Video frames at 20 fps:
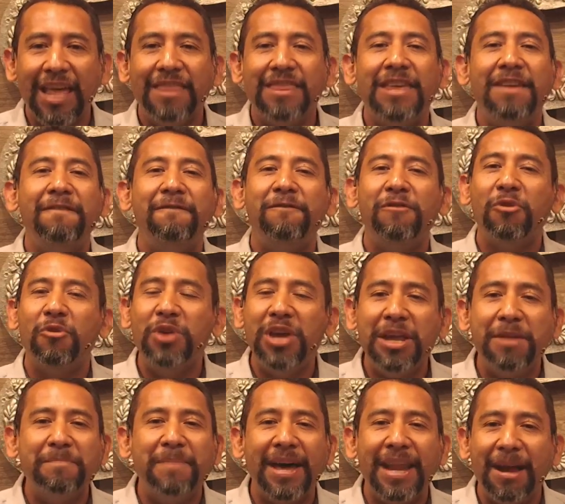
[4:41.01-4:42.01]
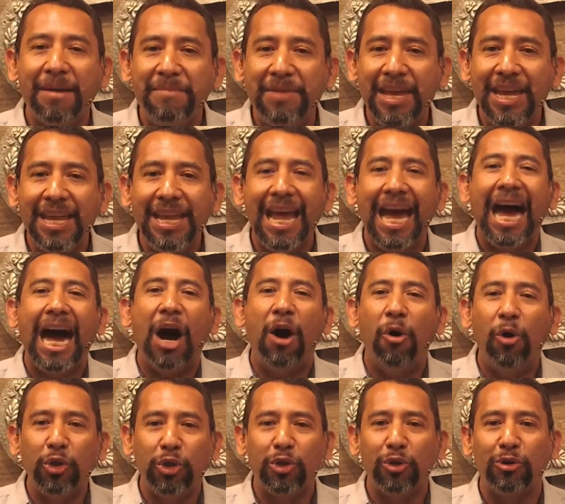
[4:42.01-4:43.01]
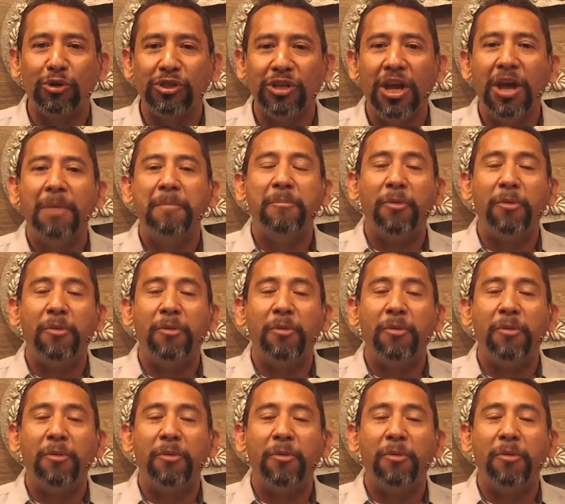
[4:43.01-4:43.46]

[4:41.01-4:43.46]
de influir para bien a otros